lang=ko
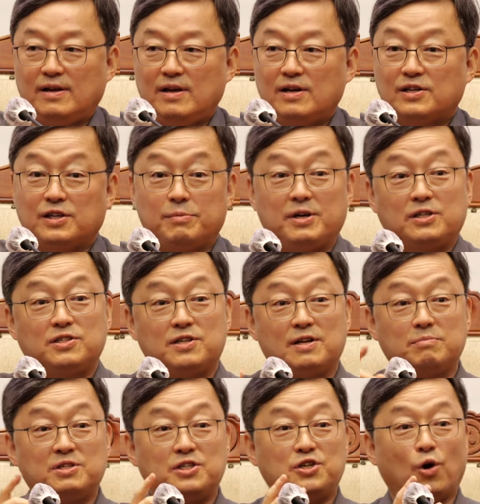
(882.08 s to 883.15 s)
그 다음에 그
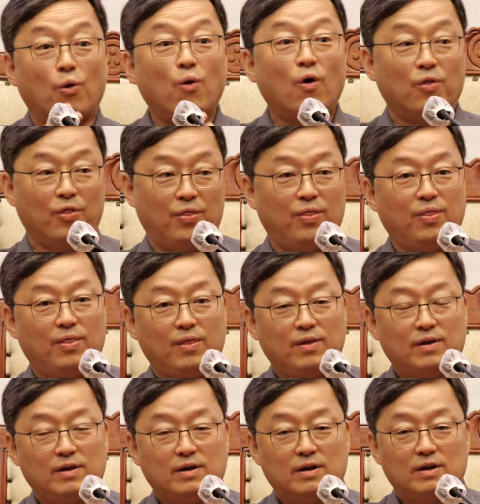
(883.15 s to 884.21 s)
사람들이 영혼,
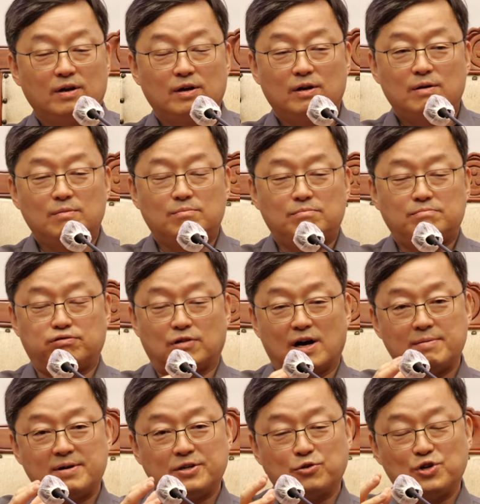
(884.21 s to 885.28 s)

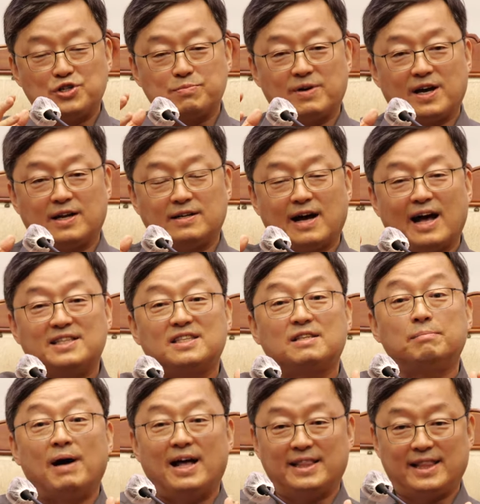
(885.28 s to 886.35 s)
브라만교에서 말하는
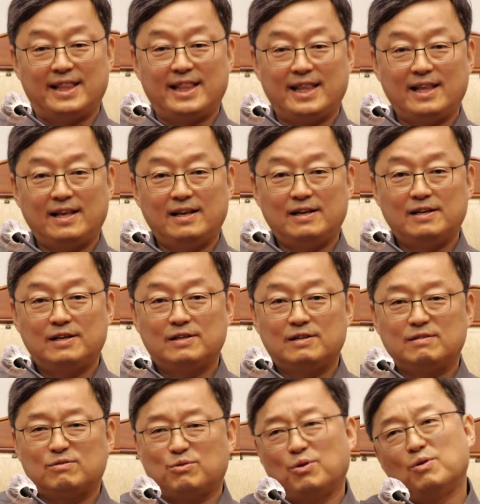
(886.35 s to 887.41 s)
아트만,
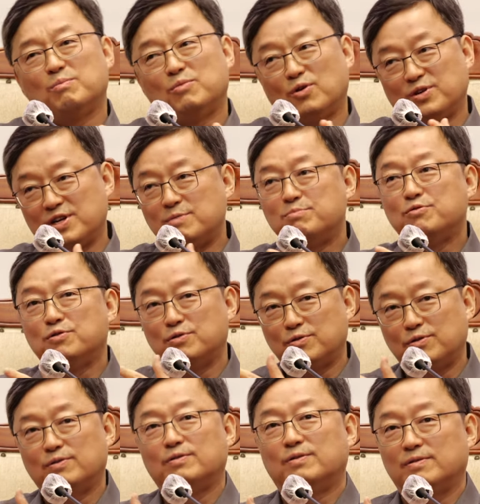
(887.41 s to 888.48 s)
또 뭐
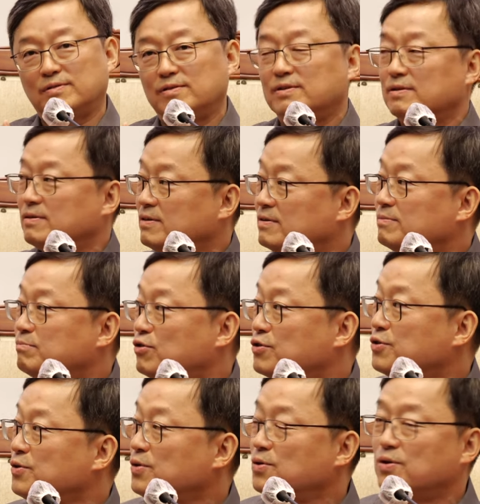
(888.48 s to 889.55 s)
일부
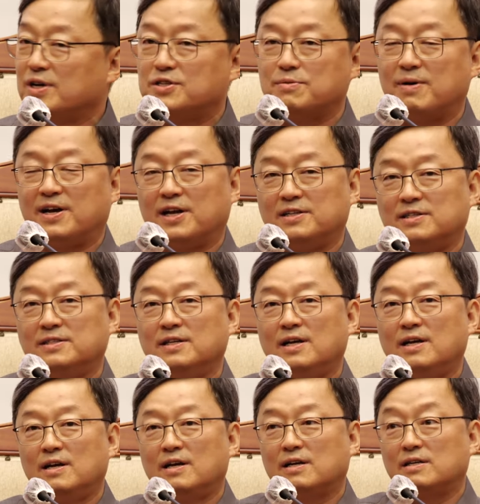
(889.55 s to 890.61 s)
불교에서 말하는
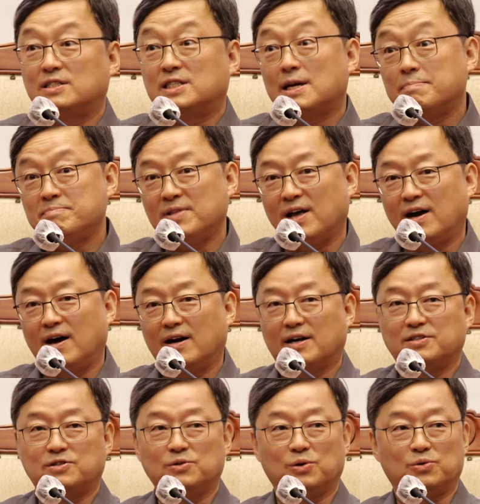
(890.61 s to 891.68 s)
참나
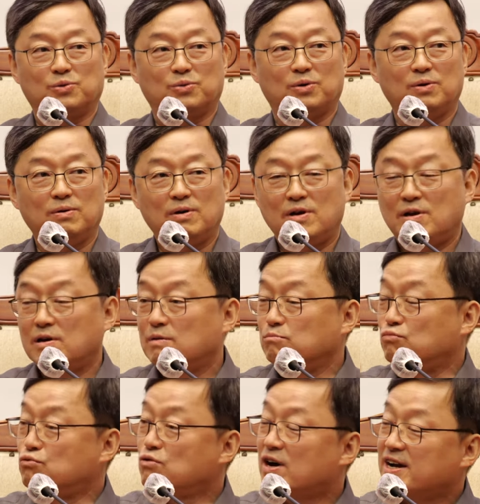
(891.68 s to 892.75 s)
같은 것도
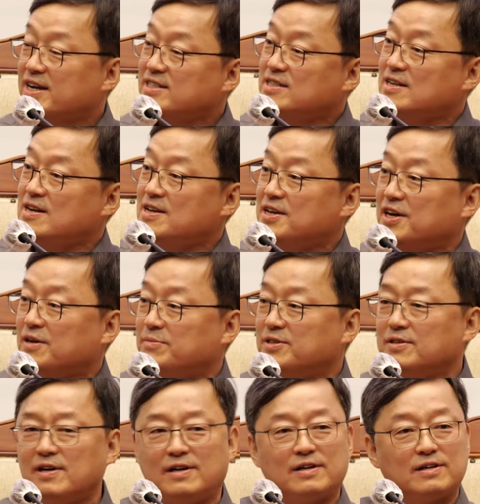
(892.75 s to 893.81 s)
무아의 진리에 의하면
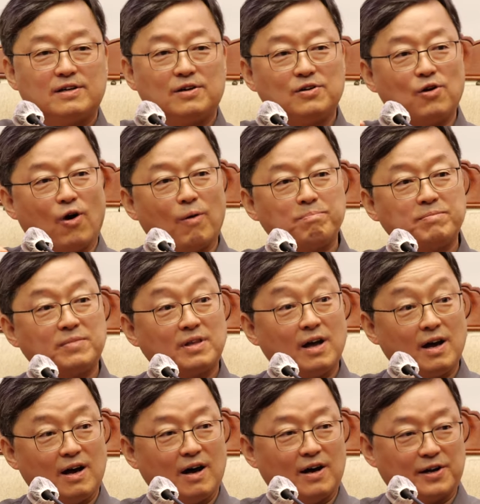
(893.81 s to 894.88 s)
그런 거
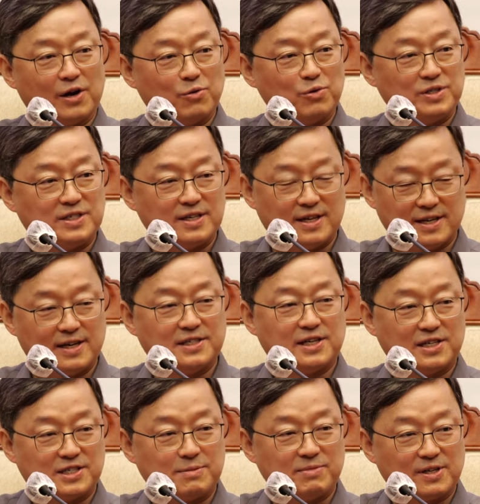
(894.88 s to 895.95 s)
없다라고 이제 얘기를 하지
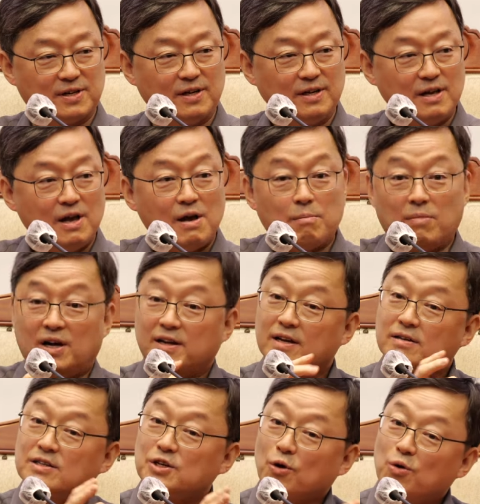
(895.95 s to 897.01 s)
않습니까? 만약에
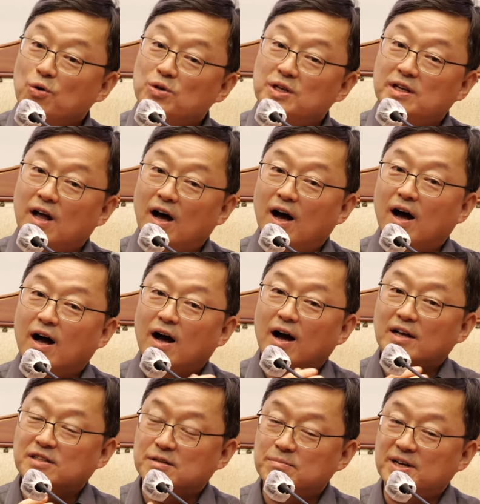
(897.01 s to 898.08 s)
그 영혼이나
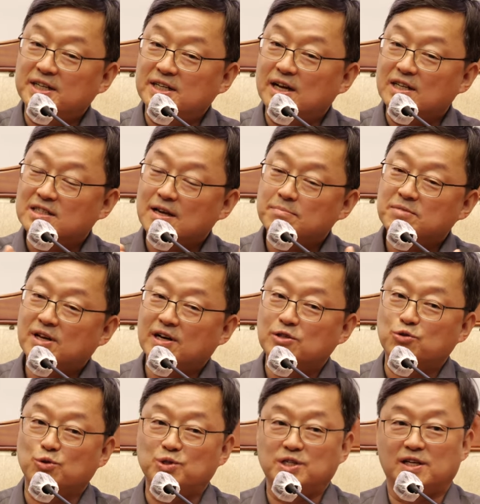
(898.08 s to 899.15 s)
아트만이나 참나가
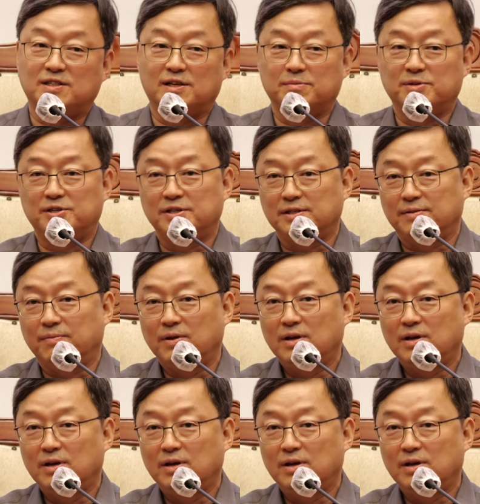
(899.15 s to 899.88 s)
존재한다면은